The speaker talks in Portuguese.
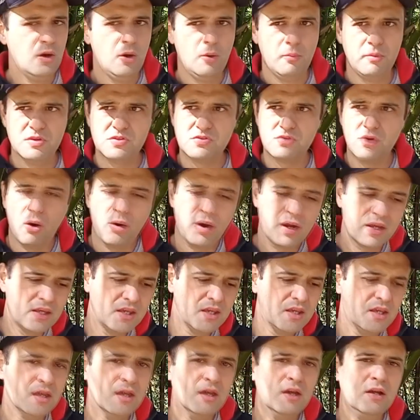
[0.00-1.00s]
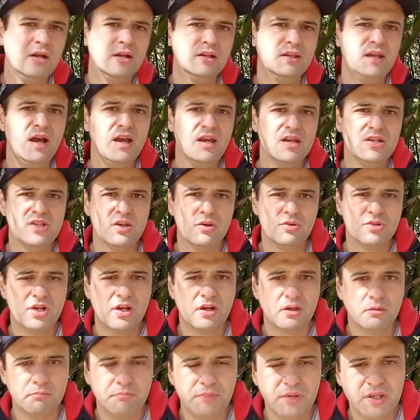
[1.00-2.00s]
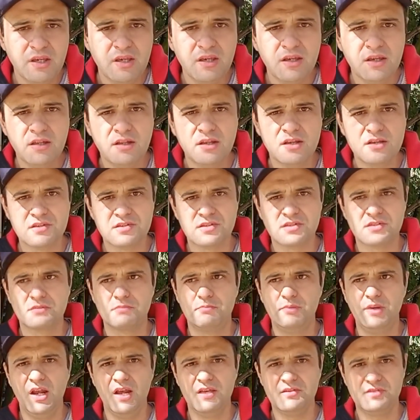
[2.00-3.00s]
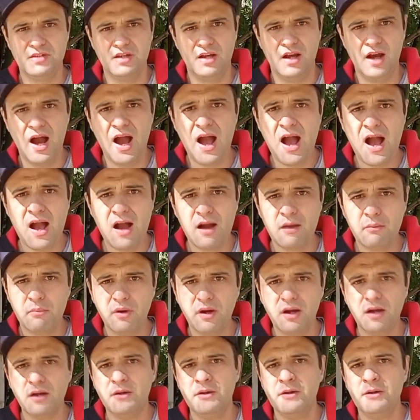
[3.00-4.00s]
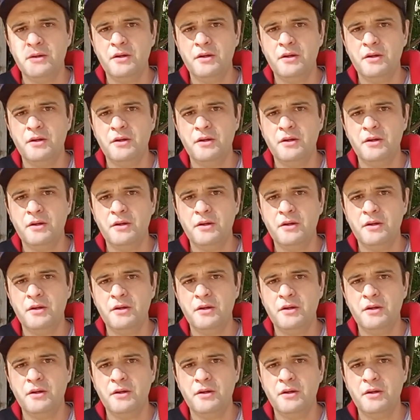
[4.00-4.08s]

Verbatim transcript: o pessoal aqui da região de Campinas, Piracicaba,